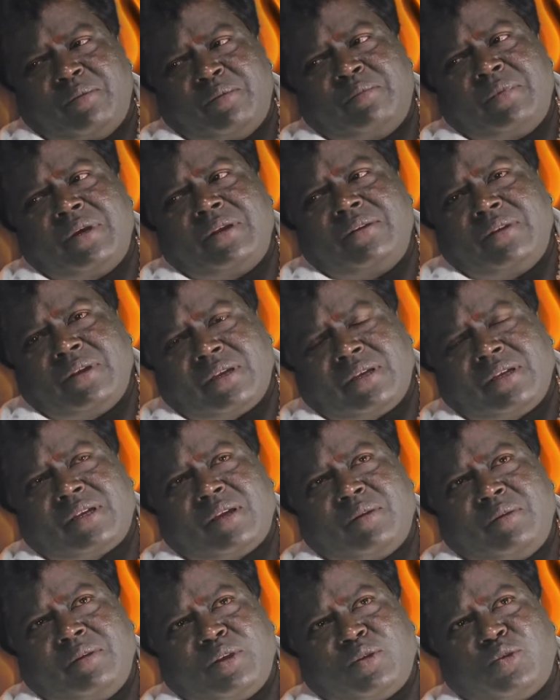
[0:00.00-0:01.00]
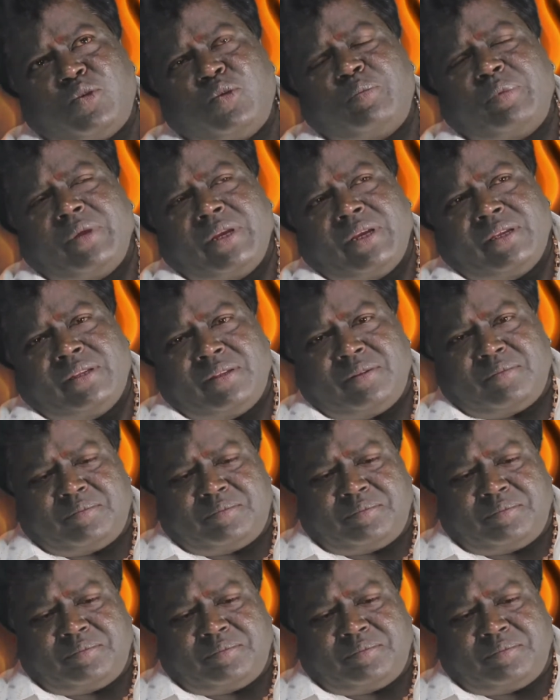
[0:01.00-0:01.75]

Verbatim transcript: అభిమానం నాకు ఇంకా ఎక్కువ పెరిగింది